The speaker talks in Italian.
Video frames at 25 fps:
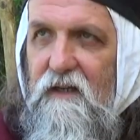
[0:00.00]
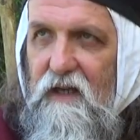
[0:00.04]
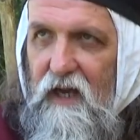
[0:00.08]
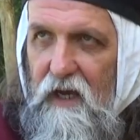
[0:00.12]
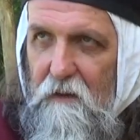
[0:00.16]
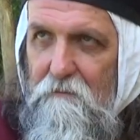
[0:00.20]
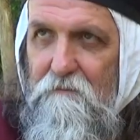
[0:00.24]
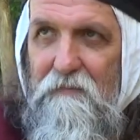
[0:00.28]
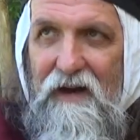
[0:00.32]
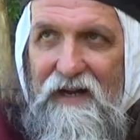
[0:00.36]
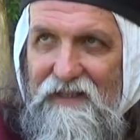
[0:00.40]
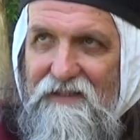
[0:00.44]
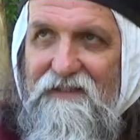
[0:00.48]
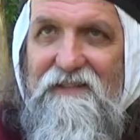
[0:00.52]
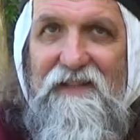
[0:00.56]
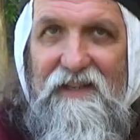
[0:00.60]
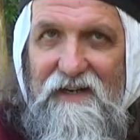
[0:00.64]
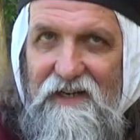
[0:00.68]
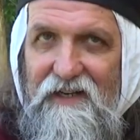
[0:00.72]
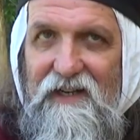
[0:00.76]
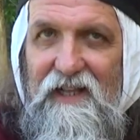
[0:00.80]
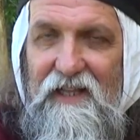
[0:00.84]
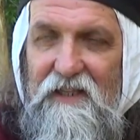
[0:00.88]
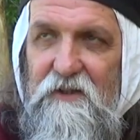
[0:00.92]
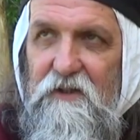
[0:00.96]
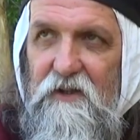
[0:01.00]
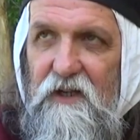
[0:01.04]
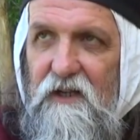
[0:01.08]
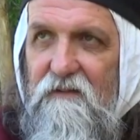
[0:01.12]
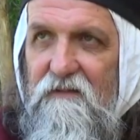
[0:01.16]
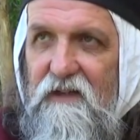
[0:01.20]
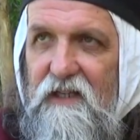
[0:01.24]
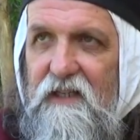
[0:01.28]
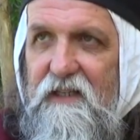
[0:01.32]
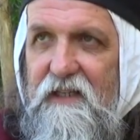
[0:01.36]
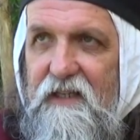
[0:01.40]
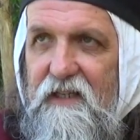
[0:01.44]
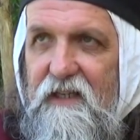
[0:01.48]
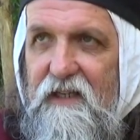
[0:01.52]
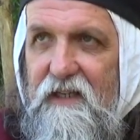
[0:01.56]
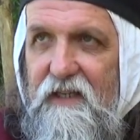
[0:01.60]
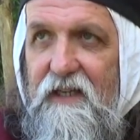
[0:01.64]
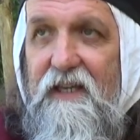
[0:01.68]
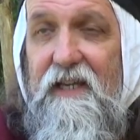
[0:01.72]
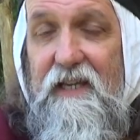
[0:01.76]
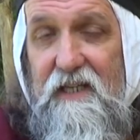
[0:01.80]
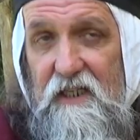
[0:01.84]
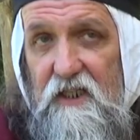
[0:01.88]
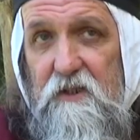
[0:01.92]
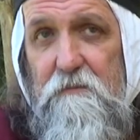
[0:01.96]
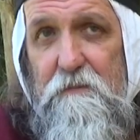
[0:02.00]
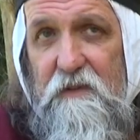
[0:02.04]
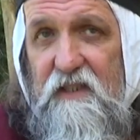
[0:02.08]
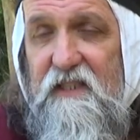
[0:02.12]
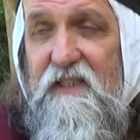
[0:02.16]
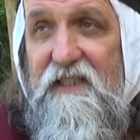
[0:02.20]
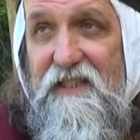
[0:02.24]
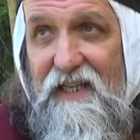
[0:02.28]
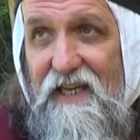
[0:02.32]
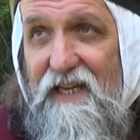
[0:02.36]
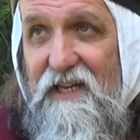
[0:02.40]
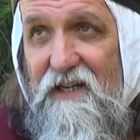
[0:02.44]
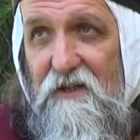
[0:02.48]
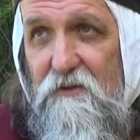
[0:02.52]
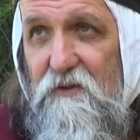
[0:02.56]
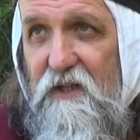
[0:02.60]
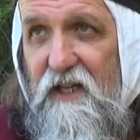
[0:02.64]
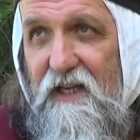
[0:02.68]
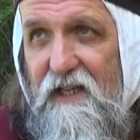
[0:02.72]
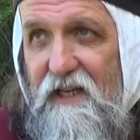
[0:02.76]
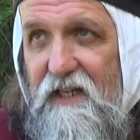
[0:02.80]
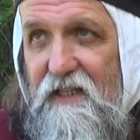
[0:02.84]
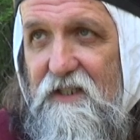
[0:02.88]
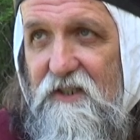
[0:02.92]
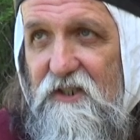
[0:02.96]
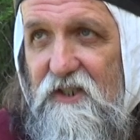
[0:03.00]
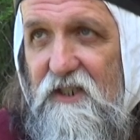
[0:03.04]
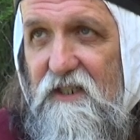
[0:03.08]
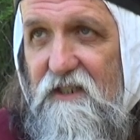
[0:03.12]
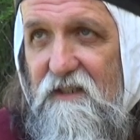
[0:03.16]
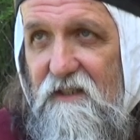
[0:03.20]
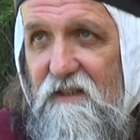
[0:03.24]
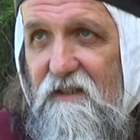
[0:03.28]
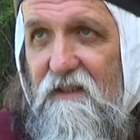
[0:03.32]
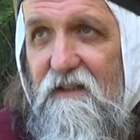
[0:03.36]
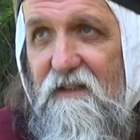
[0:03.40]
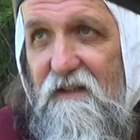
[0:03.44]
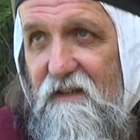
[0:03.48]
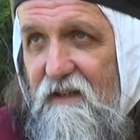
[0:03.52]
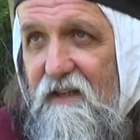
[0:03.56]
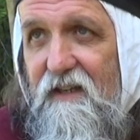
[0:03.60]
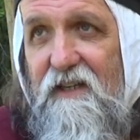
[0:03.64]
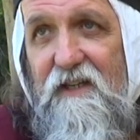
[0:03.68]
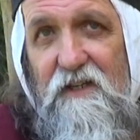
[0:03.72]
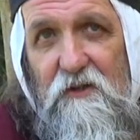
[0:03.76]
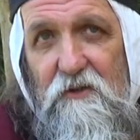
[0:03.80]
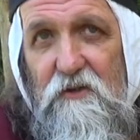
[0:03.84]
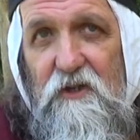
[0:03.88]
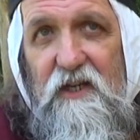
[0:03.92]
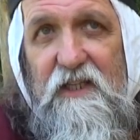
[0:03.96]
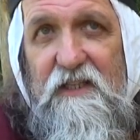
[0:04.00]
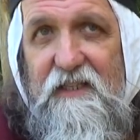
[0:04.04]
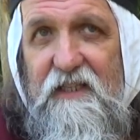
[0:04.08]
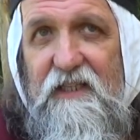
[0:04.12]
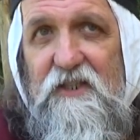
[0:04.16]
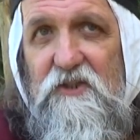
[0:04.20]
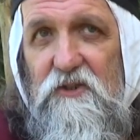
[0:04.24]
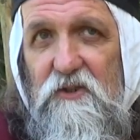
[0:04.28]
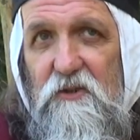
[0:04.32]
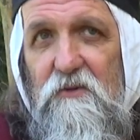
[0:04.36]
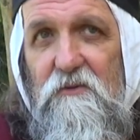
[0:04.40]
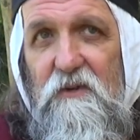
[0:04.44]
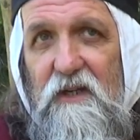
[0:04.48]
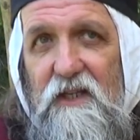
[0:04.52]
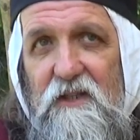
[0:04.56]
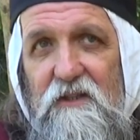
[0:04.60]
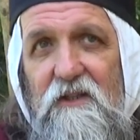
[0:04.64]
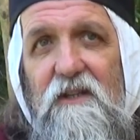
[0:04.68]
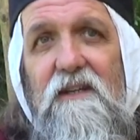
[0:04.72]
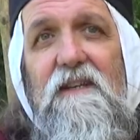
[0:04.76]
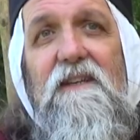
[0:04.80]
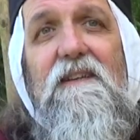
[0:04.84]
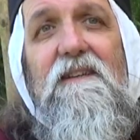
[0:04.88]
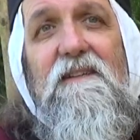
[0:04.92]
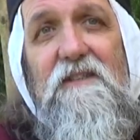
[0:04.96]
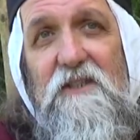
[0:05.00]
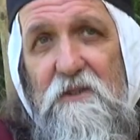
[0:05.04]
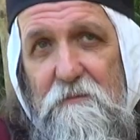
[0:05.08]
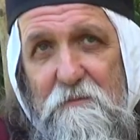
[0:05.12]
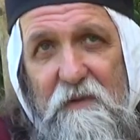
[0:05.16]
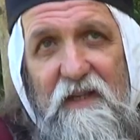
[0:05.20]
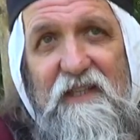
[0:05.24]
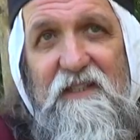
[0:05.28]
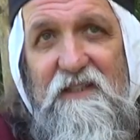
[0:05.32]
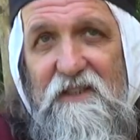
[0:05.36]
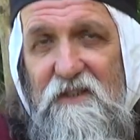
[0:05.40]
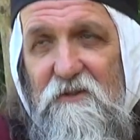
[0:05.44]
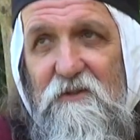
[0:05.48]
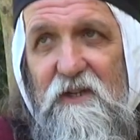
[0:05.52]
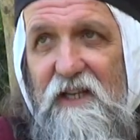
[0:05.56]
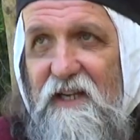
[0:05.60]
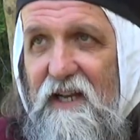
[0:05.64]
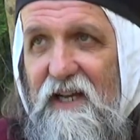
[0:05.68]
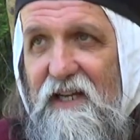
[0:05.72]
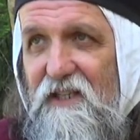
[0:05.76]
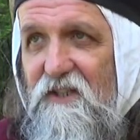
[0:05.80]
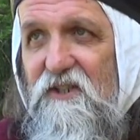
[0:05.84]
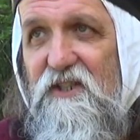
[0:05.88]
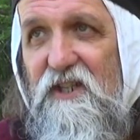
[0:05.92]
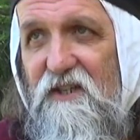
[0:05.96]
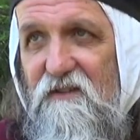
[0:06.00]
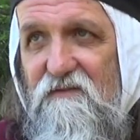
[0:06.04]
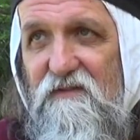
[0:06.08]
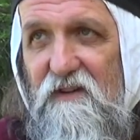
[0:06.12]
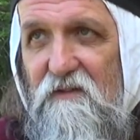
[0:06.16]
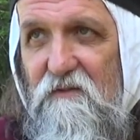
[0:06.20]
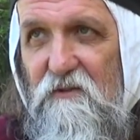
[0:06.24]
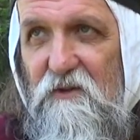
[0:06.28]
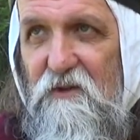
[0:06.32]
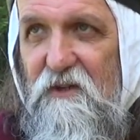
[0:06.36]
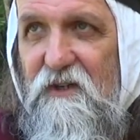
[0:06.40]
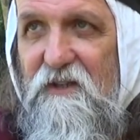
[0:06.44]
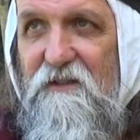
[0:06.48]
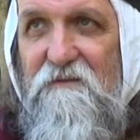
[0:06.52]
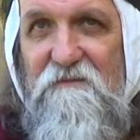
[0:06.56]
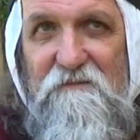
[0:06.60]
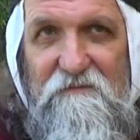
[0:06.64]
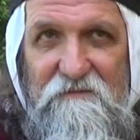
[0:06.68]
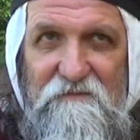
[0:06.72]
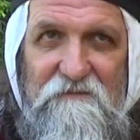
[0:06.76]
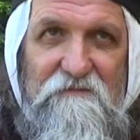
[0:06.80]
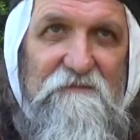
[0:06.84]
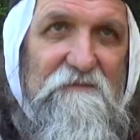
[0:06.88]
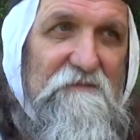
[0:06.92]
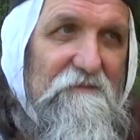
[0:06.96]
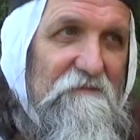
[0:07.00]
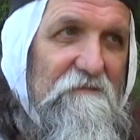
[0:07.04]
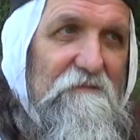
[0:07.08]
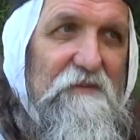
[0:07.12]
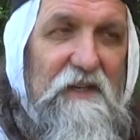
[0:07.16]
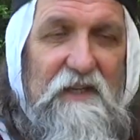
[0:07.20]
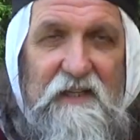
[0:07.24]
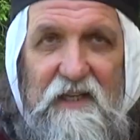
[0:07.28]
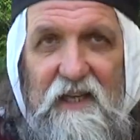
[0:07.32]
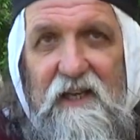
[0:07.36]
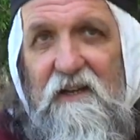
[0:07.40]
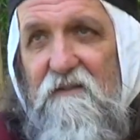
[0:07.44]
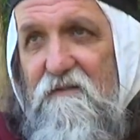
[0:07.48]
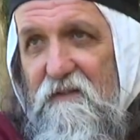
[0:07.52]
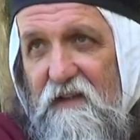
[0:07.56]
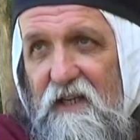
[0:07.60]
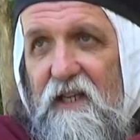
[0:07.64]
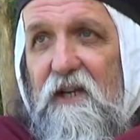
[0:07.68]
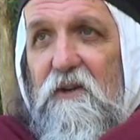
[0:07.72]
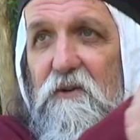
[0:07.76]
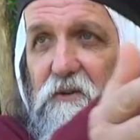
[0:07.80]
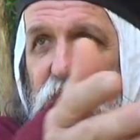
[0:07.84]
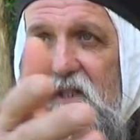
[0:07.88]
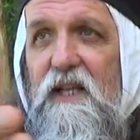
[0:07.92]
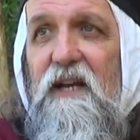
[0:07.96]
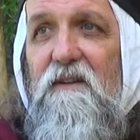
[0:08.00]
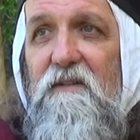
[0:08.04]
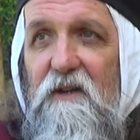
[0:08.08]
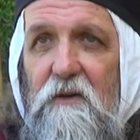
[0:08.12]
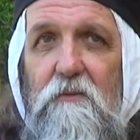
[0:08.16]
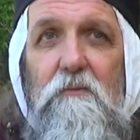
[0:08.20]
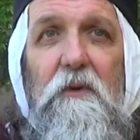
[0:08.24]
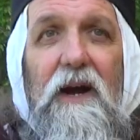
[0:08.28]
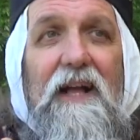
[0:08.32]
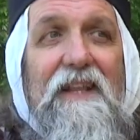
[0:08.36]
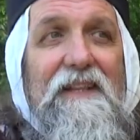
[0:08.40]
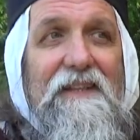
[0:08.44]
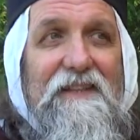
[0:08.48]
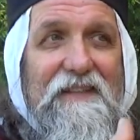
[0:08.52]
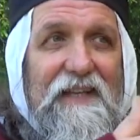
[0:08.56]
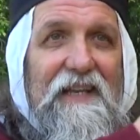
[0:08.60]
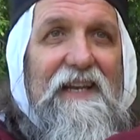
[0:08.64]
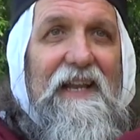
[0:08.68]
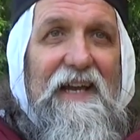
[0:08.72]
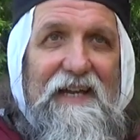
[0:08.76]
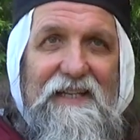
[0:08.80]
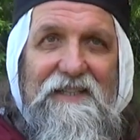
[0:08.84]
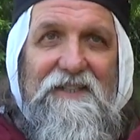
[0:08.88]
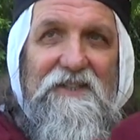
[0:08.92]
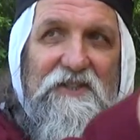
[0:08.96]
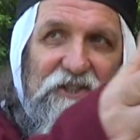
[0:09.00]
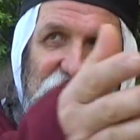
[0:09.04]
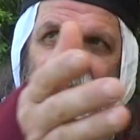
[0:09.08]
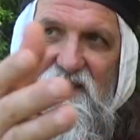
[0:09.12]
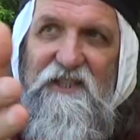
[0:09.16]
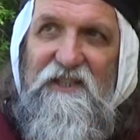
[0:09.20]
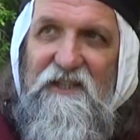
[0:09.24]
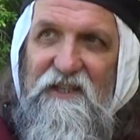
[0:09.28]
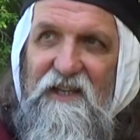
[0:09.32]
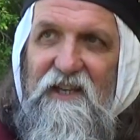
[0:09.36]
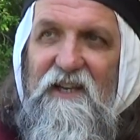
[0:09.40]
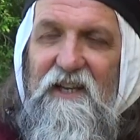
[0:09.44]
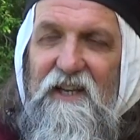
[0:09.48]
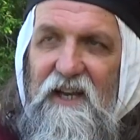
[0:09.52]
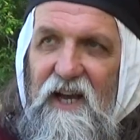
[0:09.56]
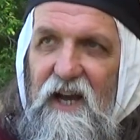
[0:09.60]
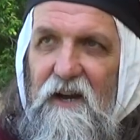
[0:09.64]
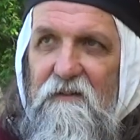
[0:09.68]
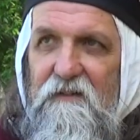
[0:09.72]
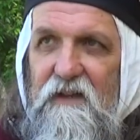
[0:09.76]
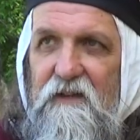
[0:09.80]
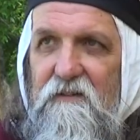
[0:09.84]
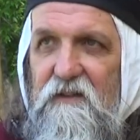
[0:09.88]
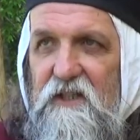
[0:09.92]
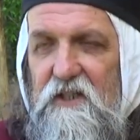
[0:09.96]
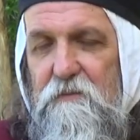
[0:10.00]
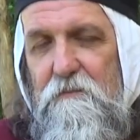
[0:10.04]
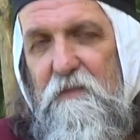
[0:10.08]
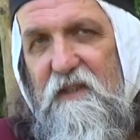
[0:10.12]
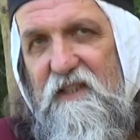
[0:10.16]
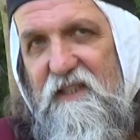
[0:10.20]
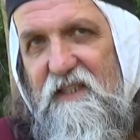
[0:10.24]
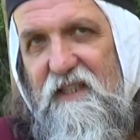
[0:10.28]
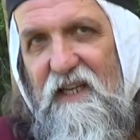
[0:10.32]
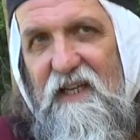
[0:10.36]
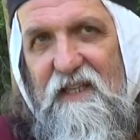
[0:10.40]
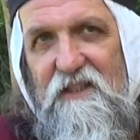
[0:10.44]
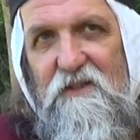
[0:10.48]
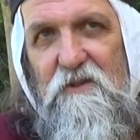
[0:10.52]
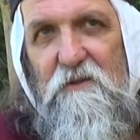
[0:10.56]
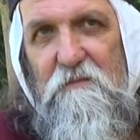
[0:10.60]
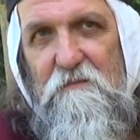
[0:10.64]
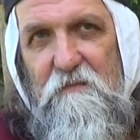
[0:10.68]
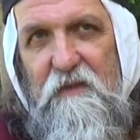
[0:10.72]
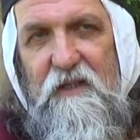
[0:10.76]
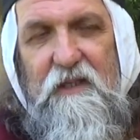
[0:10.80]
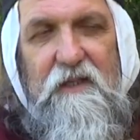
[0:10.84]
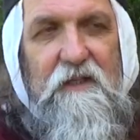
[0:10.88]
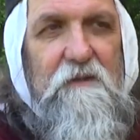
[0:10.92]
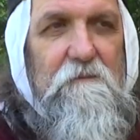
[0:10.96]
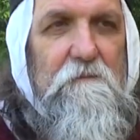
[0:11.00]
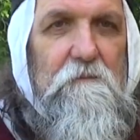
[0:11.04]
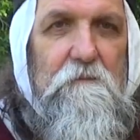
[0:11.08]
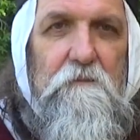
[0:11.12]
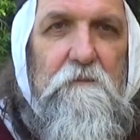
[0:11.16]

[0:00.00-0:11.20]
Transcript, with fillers: abbattere l'altro cavaliere, era spezzare una lancia. E ancora adesso quando spezzi una lancia a favore. Giusto. Perché alla fine contavi quante lance avevi sì. spezzato per...